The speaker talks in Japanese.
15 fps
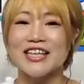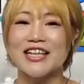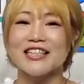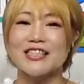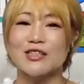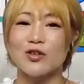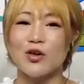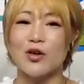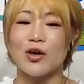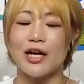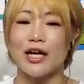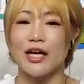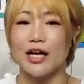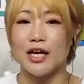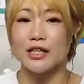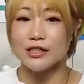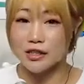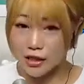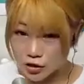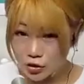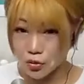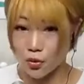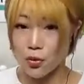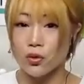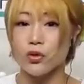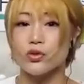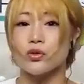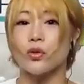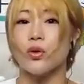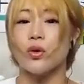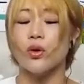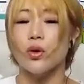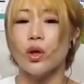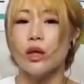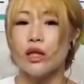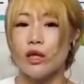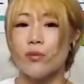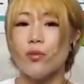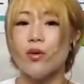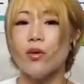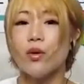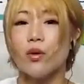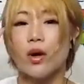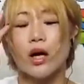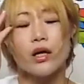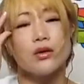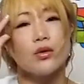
8の、スタジオ放送でも、